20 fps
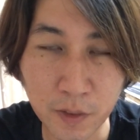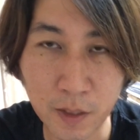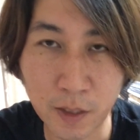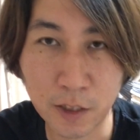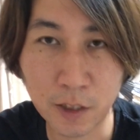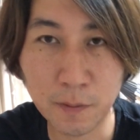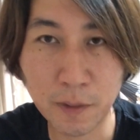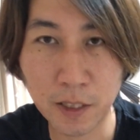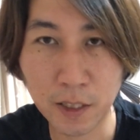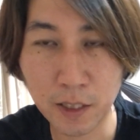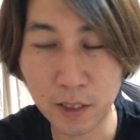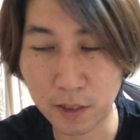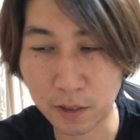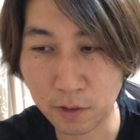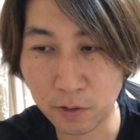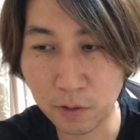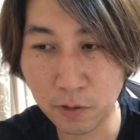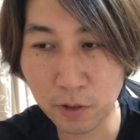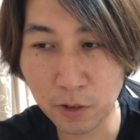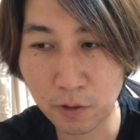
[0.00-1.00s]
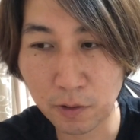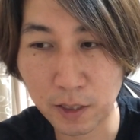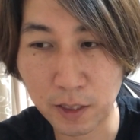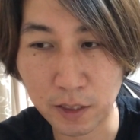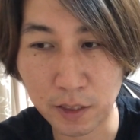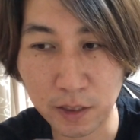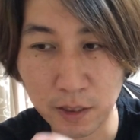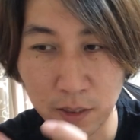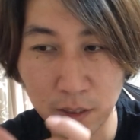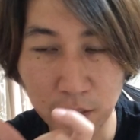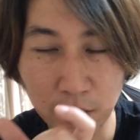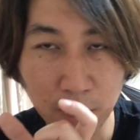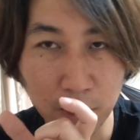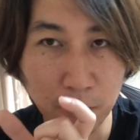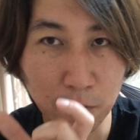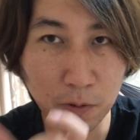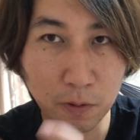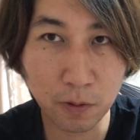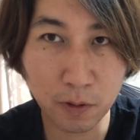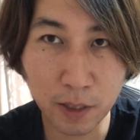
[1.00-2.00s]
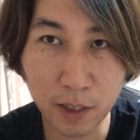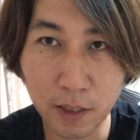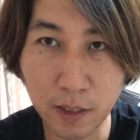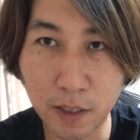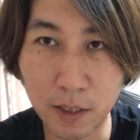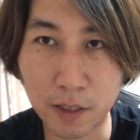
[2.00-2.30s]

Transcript: つまりその人が実際に行った